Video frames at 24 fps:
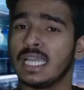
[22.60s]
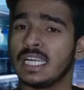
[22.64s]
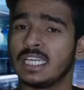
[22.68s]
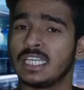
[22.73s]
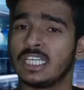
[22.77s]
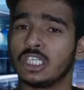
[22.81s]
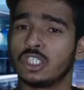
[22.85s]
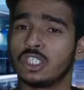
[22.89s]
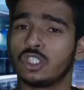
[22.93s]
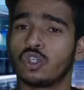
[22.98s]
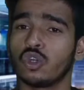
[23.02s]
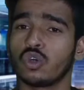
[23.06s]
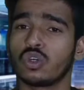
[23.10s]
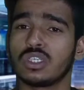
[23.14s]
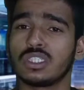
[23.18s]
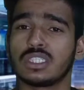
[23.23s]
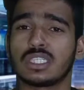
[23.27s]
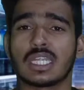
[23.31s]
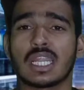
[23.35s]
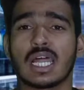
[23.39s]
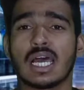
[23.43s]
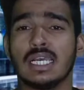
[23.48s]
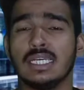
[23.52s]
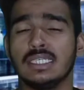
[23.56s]
क्या टिकटॉक
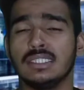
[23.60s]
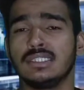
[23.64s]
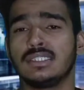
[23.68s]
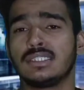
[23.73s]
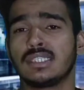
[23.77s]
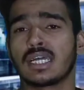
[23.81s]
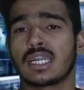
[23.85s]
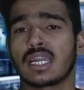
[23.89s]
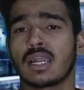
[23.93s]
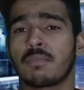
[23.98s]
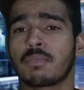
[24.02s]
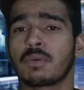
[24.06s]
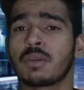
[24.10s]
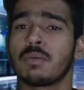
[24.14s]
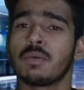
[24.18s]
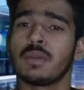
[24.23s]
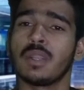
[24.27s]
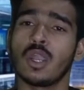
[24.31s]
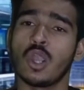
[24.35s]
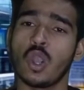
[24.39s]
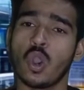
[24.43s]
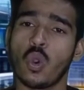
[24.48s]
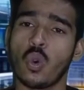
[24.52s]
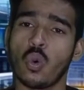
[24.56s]
की तरह इंस्टाग्राम के
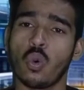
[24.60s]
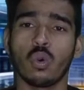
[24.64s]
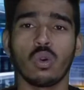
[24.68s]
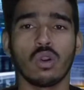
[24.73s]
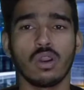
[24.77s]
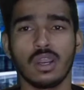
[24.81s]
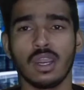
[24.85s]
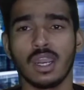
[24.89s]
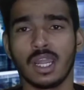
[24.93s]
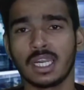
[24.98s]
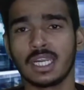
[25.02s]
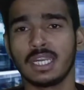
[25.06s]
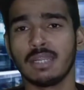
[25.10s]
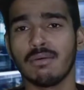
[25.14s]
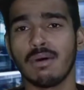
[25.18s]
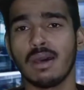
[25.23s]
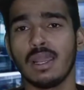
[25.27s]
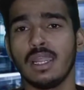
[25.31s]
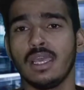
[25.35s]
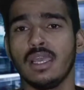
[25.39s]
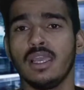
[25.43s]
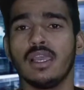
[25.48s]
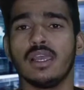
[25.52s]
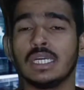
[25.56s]
भी लगने
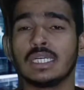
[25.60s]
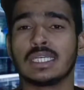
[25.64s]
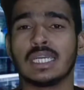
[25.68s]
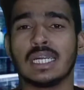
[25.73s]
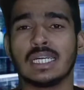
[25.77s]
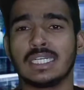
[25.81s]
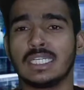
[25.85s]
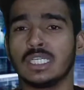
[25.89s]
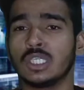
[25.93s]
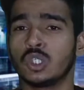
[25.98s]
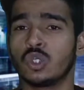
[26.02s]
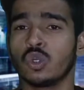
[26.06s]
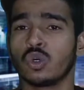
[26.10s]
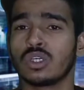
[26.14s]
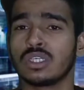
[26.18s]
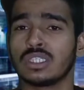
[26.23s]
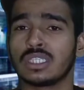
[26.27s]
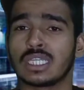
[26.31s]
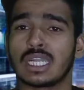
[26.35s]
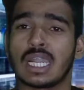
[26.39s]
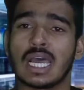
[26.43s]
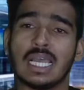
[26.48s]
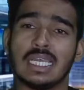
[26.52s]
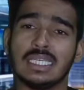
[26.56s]
वाले हैं क्या टिकटॉक
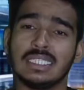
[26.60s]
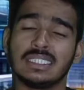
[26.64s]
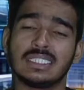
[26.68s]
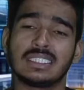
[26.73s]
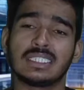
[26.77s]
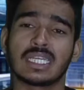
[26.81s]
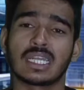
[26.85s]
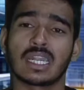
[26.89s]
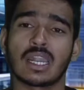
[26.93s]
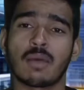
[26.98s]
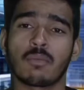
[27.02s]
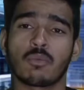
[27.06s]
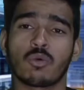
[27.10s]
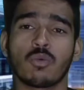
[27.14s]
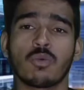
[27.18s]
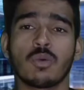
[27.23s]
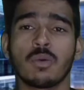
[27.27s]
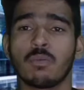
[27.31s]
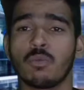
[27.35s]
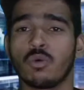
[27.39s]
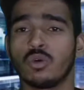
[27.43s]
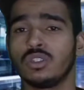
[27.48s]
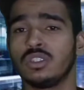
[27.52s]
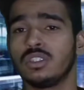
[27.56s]
की तरह इंस्टाग्राम को
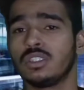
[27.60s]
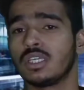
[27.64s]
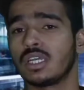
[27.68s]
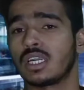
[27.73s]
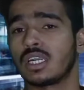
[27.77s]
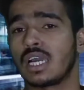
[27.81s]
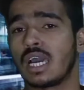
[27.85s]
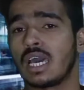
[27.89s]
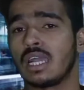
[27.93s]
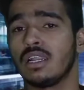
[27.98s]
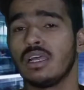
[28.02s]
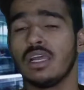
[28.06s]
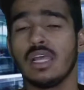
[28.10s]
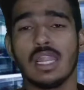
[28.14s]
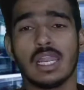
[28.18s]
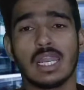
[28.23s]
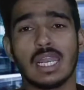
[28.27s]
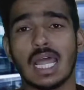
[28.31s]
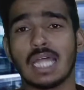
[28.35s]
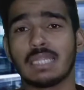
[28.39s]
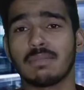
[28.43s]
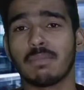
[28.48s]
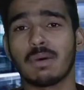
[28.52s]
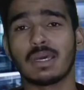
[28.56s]
भी मोदी सरकार
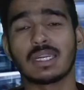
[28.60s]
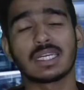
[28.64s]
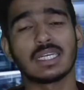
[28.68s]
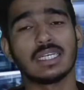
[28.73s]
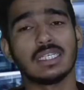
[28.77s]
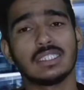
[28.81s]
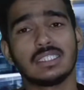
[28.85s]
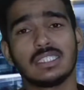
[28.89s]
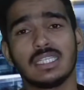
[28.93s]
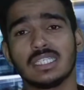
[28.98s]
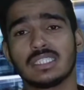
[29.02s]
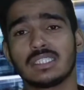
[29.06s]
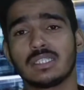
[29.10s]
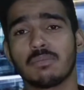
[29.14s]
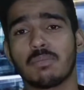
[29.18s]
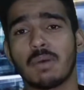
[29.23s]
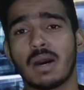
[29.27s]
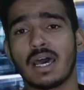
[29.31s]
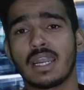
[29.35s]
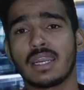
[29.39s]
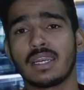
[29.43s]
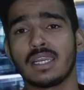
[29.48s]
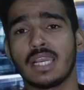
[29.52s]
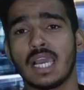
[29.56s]
लात मार के इस देश से
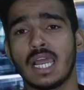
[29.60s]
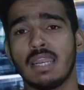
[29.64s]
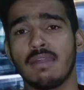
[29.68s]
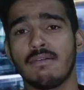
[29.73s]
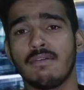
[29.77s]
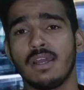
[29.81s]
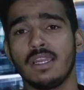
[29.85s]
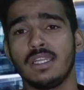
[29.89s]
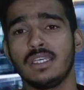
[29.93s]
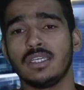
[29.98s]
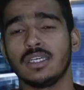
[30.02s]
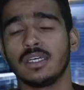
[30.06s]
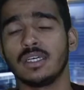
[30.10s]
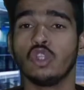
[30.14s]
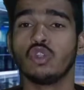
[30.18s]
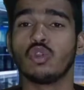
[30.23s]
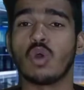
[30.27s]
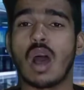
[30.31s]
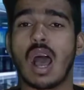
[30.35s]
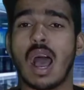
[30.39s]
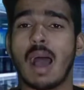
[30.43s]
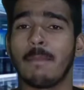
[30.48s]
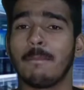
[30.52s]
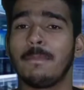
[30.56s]
बाहर निकालने वाली है
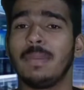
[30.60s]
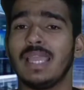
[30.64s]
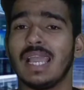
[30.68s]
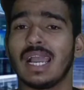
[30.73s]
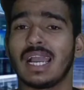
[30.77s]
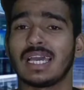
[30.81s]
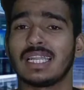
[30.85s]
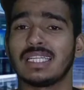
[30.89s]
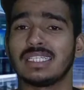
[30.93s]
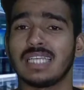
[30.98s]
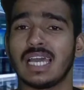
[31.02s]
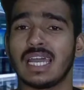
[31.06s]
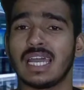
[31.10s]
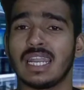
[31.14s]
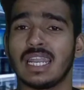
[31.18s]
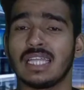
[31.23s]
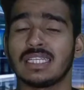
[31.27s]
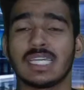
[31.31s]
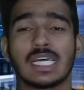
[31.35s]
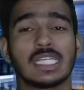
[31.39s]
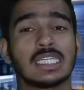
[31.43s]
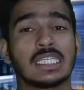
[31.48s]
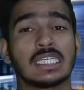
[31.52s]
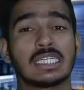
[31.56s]
तो आप भी अगर
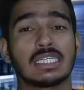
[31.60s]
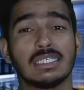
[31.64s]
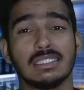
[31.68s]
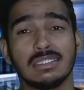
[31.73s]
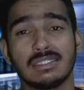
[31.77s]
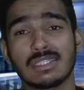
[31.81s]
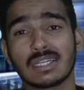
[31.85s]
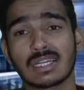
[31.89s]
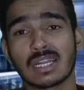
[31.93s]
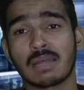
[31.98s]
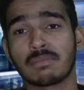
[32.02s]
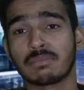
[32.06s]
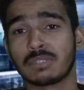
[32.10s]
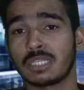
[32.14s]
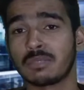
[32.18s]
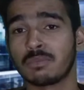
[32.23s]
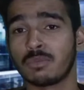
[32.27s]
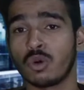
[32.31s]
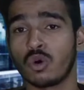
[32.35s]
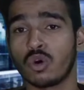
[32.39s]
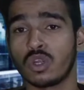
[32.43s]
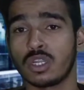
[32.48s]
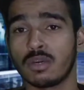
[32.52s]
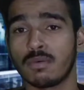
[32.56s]
जानना चाहते हैं कि इंस्टाग्राम सच
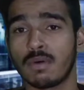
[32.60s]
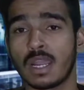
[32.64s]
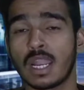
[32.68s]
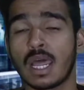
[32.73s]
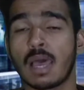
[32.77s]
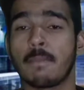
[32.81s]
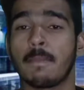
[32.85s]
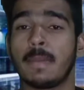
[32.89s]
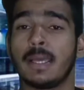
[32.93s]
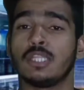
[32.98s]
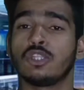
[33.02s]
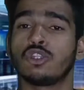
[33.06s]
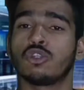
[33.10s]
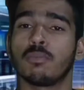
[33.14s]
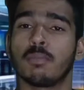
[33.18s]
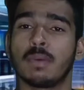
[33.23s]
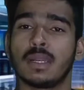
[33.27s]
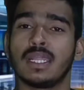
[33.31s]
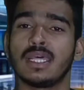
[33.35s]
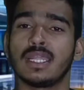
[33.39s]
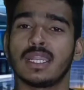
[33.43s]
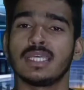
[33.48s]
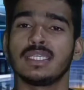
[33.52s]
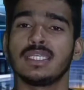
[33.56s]
में होने वाला है बैन तो
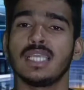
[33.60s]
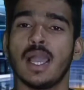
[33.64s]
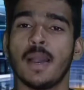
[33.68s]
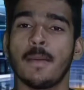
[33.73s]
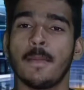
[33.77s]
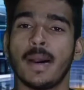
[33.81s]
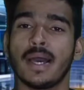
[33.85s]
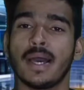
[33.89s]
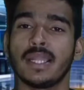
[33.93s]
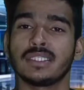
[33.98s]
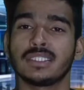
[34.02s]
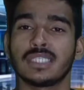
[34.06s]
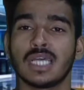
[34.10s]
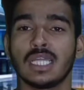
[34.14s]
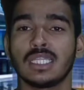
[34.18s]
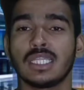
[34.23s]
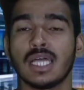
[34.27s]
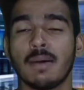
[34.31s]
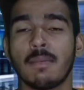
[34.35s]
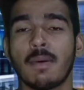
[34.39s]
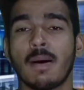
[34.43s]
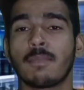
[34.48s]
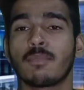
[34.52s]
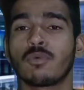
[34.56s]
बने रहिए हमारे
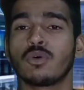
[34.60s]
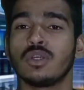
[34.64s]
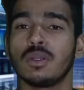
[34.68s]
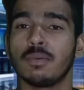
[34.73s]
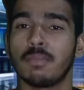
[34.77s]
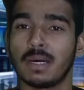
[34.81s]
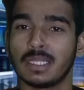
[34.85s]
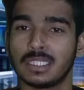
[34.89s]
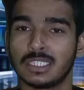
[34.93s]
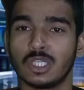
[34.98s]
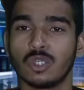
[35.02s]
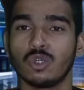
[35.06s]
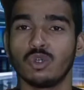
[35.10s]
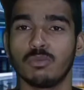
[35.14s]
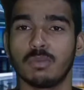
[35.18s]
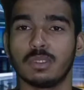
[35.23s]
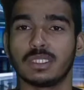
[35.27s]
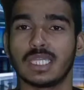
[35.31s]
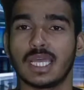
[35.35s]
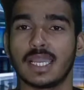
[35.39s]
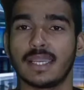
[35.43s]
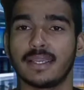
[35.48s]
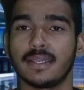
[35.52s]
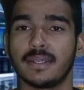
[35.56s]
साथ हम आपको ये बात जरूर
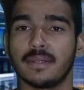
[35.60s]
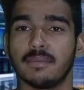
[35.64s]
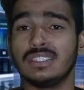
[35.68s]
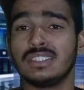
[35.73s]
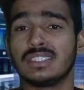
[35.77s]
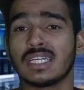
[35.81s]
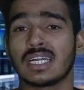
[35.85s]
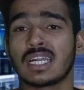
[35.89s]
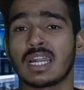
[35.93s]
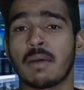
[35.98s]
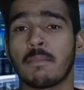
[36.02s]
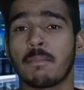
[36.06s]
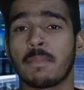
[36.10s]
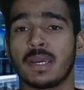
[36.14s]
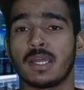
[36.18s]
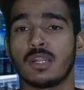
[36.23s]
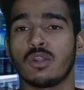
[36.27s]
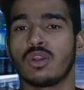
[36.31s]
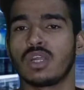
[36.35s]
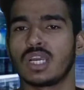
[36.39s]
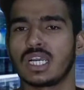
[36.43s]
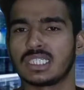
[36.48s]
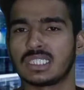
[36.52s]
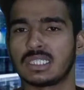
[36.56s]
बताएंगे इंस्टाग्राम बैन
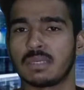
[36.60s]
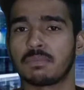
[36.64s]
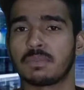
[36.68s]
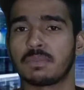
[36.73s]
होने का